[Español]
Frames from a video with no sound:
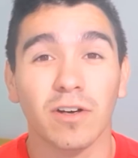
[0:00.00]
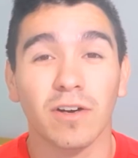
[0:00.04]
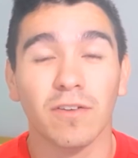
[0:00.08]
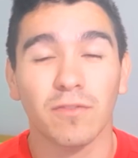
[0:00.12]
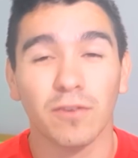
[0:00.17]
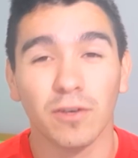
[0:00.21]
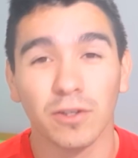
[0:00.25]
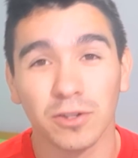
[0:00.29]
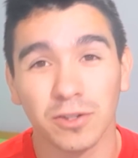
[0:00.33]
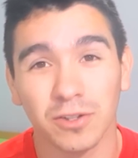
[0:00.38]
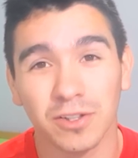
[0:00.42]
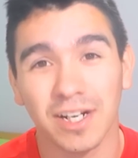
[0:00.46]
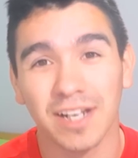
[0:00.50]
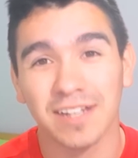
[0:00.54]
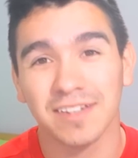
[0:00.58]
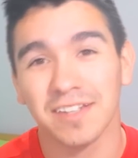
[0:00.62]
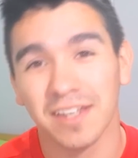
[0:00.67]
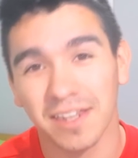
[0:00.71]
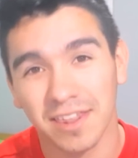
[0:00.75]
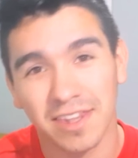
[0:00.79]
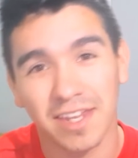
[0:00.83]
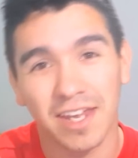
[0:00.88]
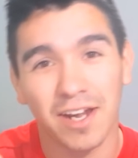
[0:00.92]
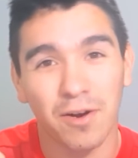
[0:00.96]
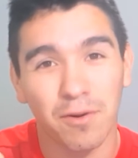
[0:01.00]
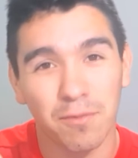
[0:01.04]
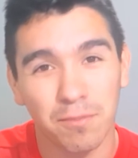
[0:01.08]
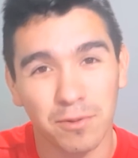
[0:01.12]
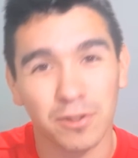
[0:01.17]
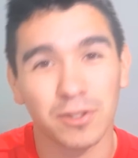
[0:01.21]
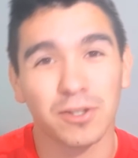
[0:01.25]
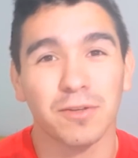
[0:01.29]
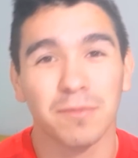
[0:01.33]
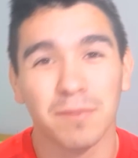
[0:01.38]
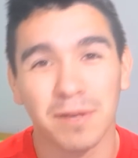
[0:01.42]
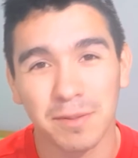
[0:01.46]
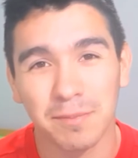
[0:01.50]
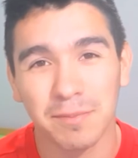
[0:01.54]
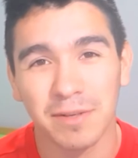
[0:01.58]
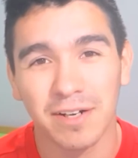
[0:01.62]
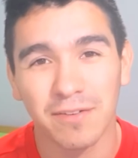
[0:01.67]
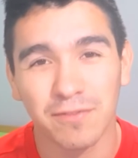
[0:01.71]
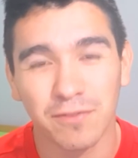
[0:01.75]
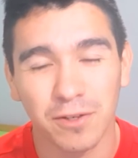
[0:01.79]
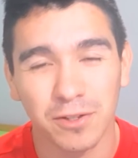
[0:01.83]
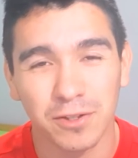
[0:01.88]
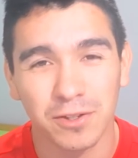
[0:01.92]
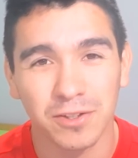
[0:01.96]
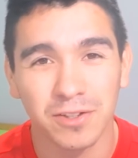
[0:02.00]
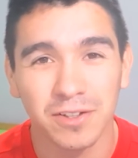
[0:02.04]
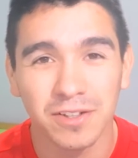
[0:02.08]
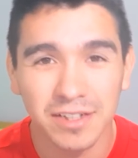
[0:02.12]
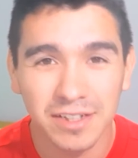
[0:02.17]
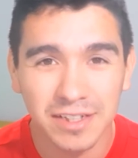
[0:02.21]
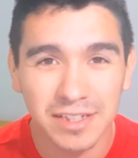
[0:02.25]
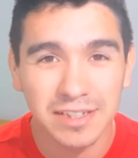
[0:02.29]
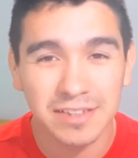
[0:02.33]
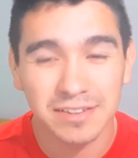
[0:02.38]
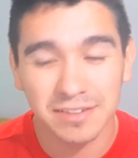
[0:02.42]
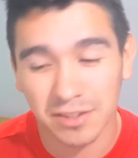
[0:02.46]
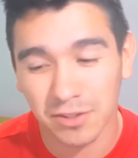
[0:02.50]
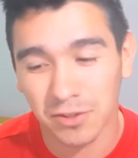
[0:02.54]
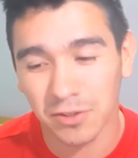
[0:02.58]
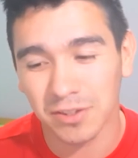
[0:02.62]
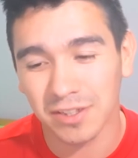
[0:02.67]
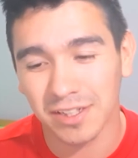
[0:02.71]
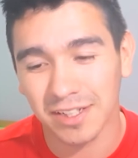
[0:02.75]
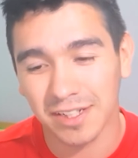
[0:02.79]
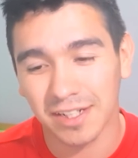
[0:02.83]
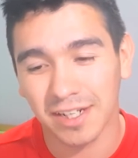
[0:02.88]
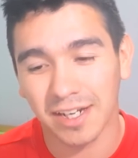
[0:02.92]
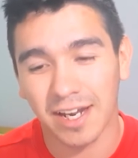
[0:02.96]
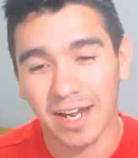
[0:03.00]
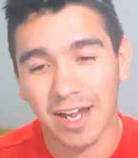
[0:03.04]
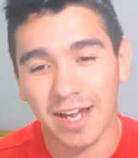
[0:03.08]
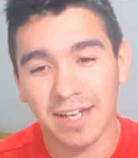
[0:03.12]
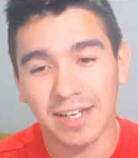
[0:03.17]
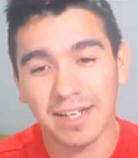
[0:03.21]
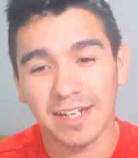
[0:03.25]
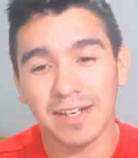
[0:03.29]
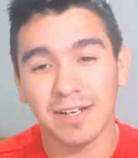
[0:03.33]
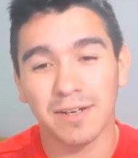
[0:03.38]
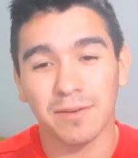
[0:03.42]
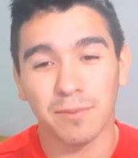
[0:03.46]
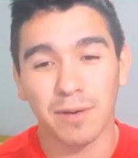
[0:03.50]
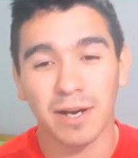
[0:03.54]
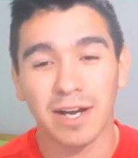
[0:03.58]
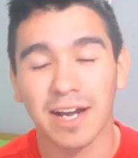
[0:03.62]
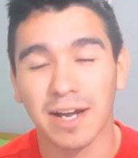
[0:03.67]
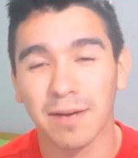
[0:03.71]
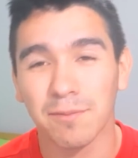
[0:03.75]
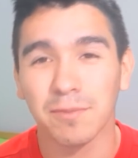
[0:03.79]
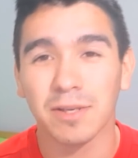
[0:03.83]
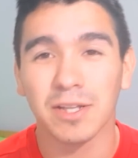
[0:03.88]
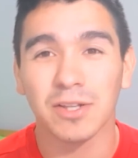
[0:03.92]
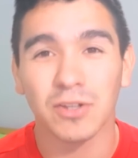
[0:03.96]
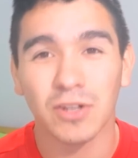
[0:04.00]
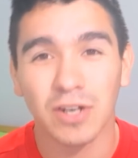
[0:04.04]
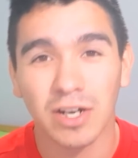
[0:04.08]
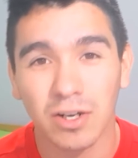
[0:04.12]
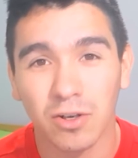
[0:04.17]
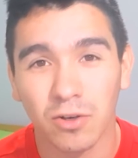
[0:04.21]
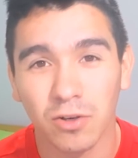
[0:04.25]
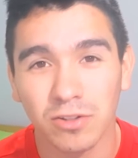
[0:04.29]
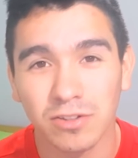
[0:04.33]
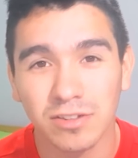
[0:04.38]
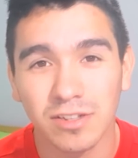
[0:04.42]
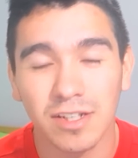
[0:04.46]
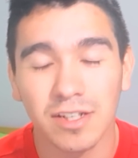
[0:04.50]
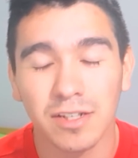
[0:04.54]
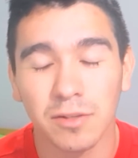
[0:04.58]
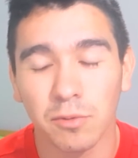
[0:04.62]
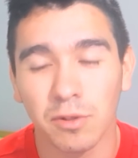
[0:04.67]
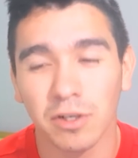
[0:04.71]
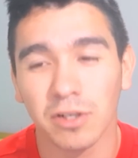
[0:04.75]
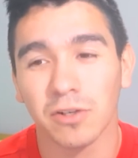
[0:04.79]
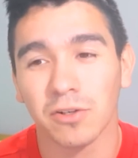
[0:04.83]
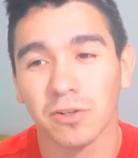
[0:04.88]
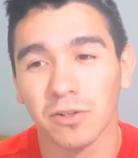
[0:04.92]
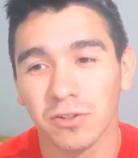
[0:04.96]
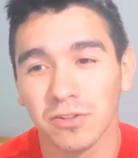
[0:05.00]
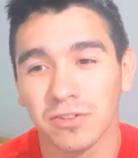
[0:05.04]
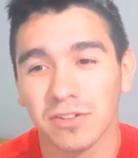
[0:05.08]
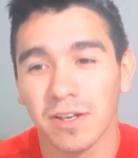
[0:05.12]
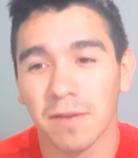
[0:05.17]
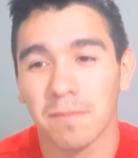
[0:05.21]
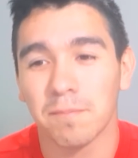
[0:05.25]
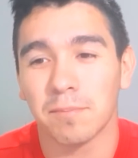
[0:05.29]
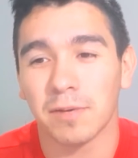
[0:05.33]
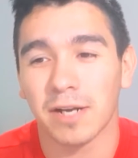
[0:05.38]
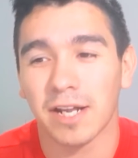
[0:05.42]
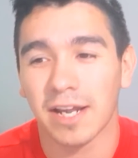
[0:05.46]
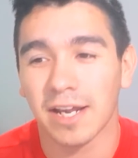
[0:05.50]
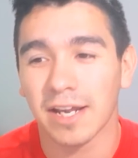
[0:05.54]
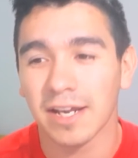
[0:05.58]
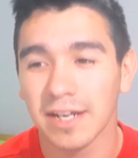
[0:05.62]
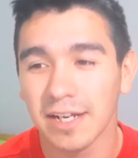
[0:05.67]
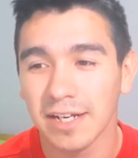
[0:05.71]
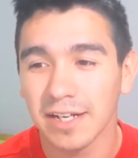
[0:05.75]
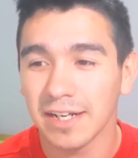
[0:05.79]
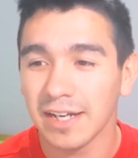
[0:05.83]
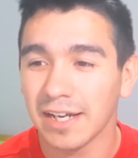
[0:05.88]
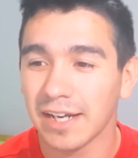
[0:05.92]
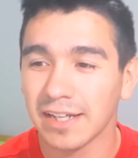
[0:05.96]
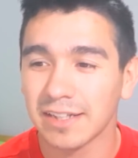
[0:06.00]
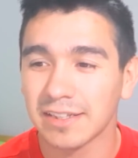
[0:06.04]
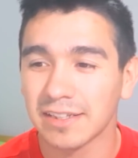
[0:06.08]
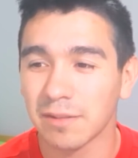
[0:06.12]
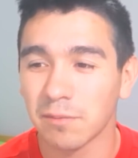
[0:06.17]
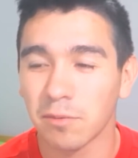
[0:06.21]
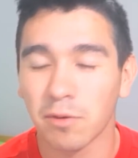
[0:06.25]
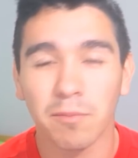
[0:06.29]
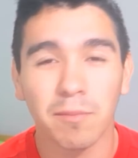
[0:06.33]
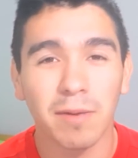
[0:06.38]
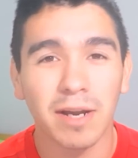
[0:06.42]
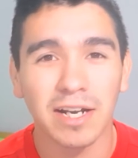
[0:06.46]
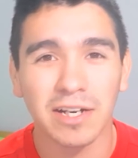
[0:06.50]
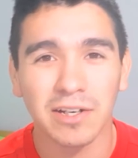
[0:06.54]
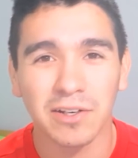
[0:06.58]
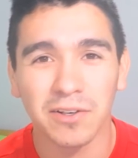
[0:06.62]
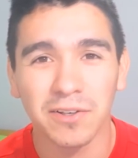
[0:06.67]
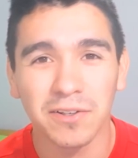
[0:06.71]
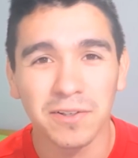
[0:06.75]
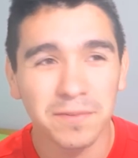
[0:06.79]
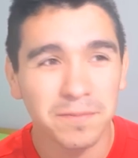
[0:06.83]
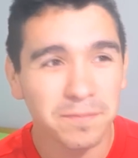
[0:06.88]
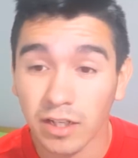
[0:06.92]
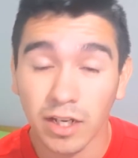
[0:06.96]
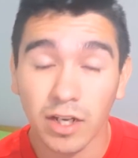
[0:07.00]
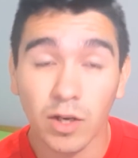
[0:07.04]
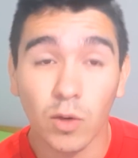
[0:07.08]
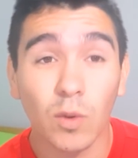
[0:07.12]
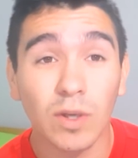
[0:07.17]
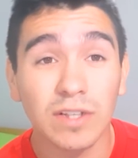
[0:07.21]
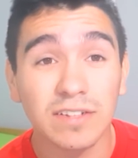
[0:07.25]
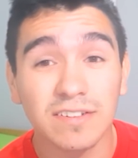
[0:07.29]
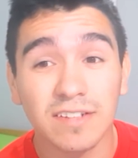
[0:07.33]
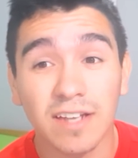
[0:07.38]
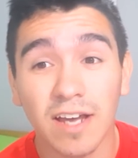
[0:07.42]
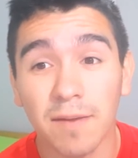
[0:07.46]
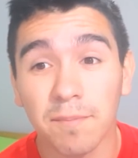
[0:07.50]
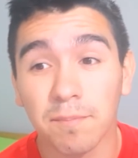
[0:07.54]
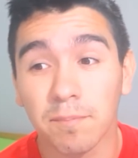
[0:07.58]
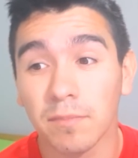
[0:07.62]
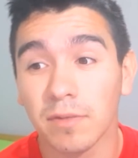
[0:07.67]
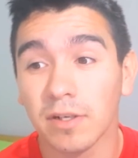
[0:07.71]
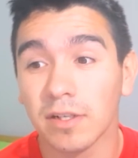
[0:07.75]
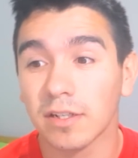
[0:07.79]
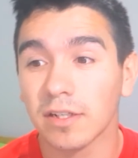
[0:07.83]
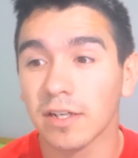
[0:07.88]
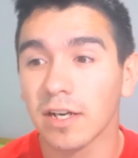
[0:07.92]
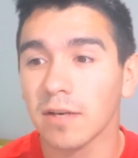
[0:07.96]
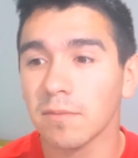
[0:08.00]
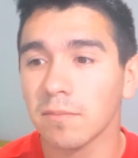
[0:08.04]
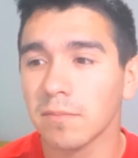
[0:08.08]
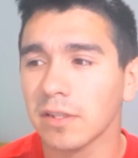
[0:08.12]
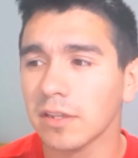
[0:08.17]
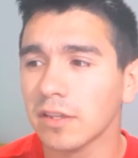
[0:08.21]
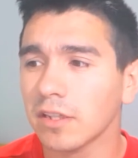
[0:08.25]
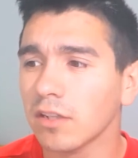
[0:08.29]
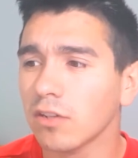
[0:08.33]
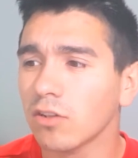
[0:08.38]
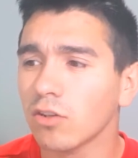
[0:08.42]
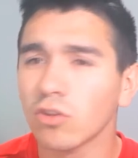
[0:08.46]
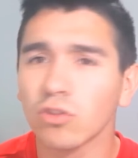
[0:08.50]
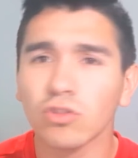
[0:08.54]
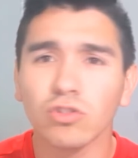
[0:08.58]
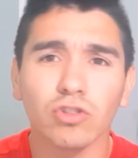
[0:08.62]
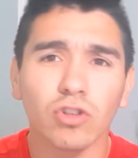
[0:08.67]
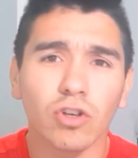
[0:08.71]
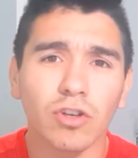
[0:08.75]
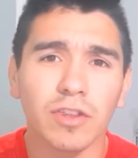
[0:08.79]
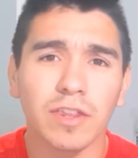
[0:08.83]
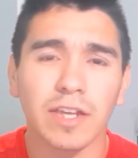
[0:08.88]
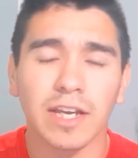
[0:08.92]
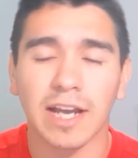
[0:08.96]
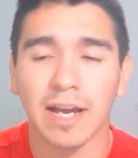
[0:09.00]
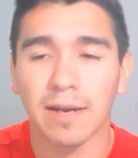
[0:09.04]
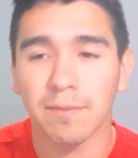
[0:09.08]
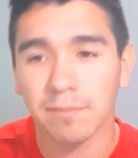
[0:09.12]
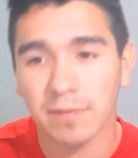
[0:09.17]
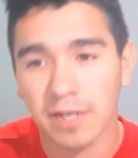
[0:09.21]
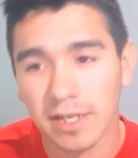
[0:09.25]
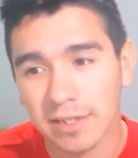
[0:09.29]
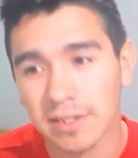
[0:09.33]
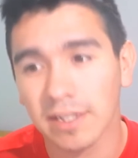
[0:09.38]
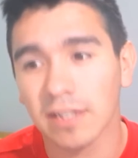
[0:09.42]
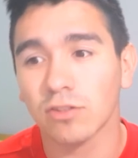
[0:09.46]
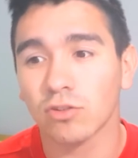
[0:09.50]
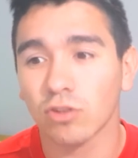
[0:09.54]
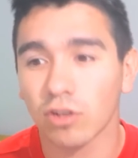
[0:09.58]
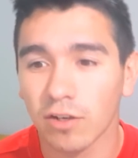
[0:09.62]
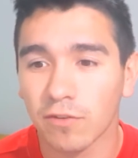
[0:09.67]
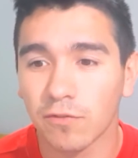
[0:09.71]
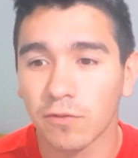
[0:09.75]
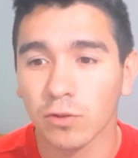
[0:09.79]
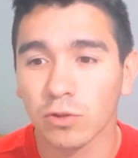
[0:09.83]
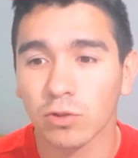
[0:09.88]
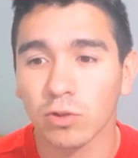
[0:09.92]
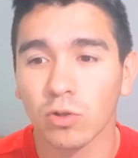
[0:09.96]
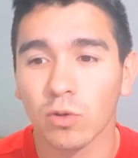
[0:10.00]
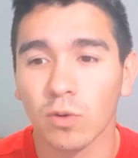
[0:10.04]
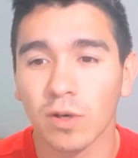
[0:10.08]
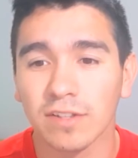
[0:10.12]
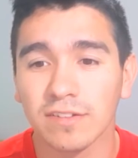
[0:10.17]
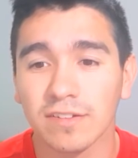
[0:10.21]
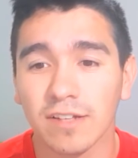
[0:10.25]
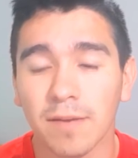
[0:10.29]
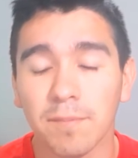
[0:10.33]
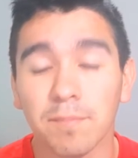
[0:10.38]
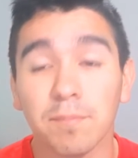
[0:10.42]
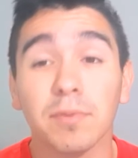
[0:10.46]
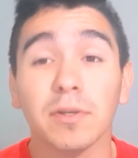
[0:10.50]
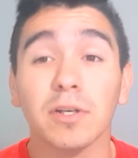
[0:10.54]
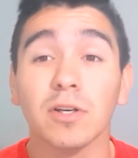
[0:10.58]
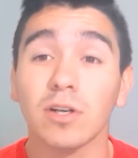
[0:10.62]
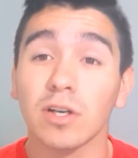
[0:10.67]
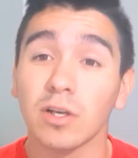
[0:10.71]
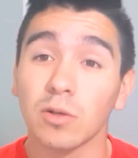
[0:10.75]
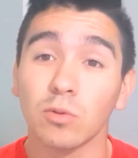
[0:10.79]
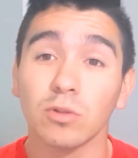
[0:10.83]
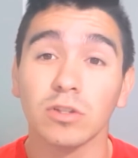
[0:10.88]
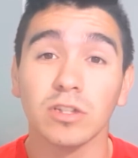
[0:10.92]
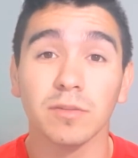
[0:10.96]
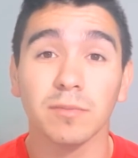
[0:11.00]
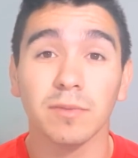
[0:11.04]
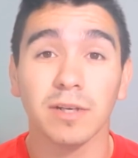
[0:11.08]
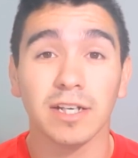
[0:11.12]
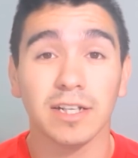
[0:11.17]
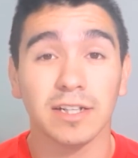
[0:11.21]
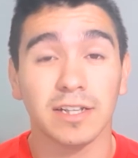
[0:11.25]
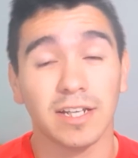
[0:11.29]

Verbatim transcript: una foto. Gracias Diego por tomarme la foto. Se nota que ahí van cambiando las cosas y bueno, no siempre estamos mal, ¿no? En WhatsApp realmente no soy de cambiar tanto la foto de WhatsApp, pero la última que